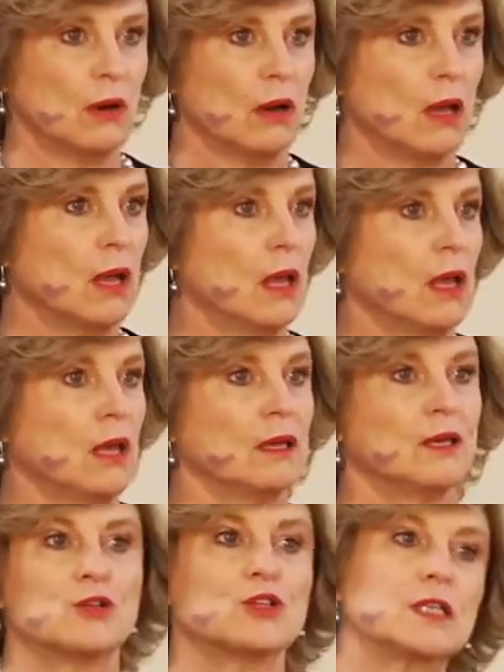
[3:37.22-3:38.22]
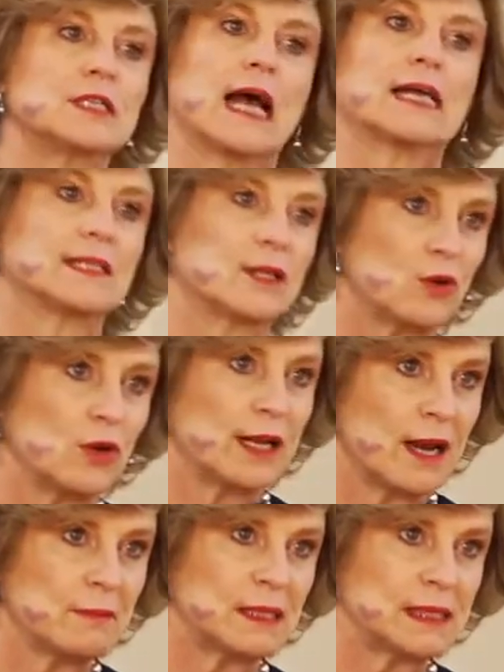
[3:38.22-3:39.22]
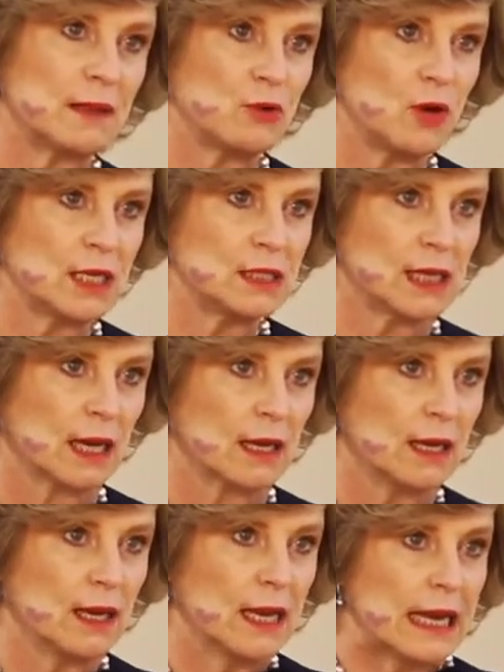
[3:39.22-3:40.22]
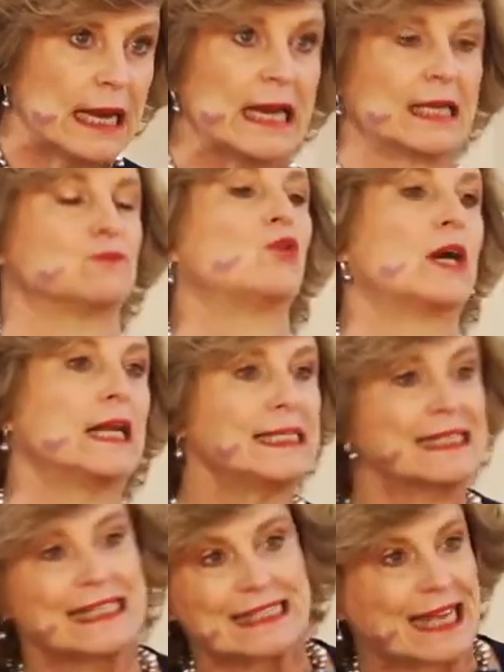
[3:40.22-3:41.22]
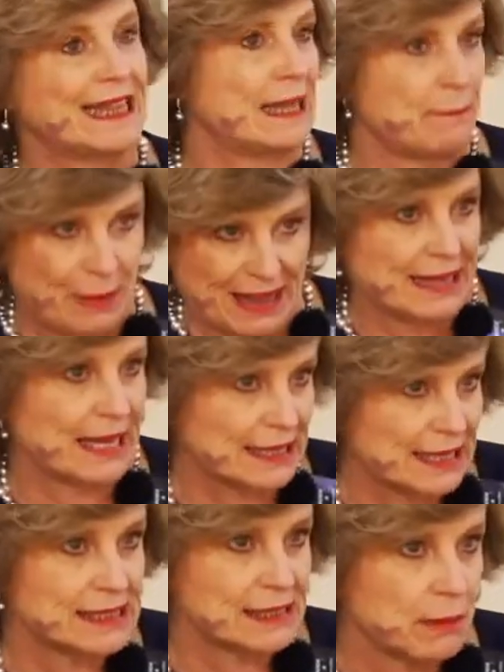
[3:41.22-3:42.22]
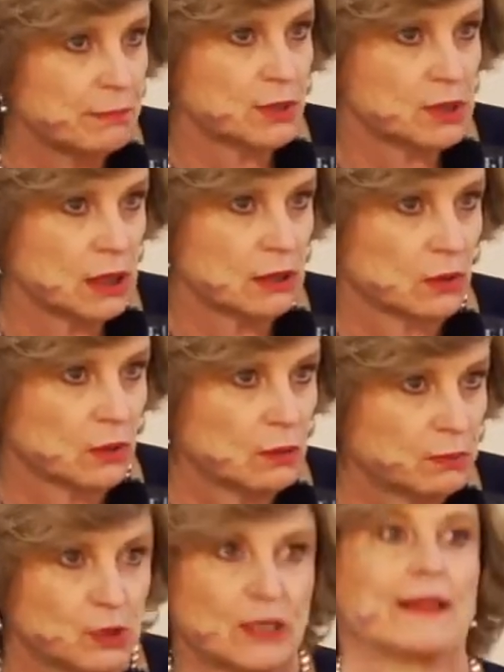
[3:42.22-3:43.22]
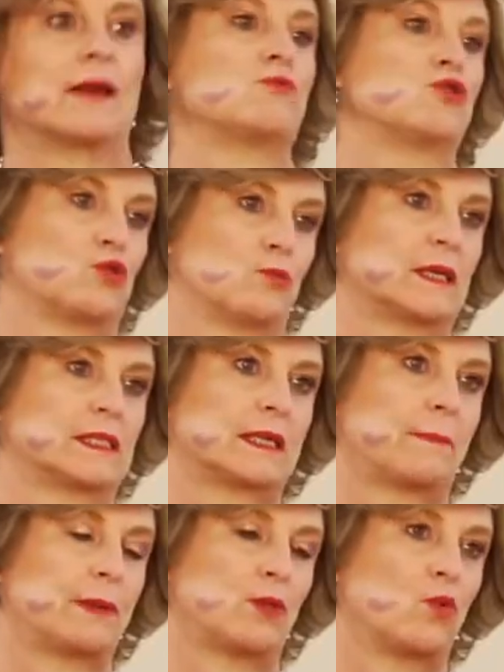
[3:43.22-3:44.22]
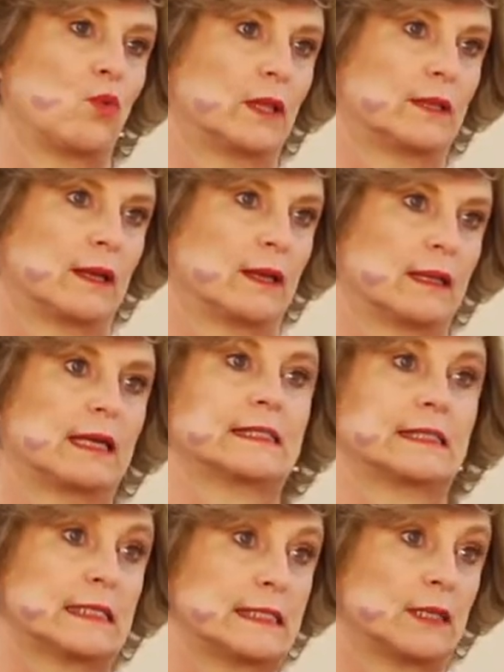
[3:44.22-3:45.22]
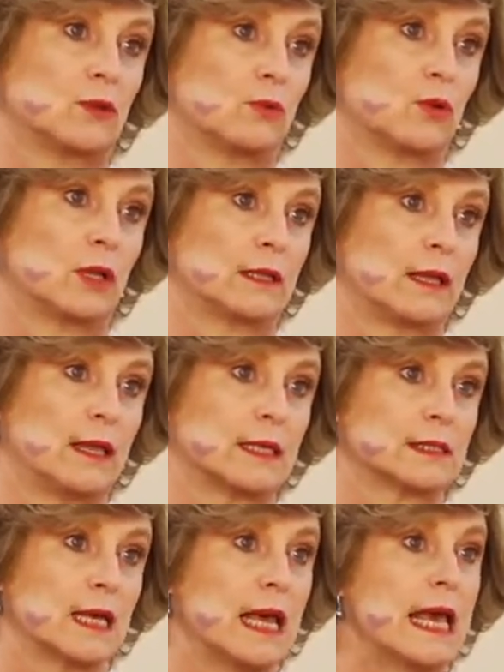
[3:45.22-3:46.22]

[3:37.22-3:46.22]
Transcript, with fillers: Fíjate. Y entonces hasta toleran más la violencia. Y las mujeres que están dependientes 100%, pues se dan mucho más rápido cuenta de que están siendo violentadas.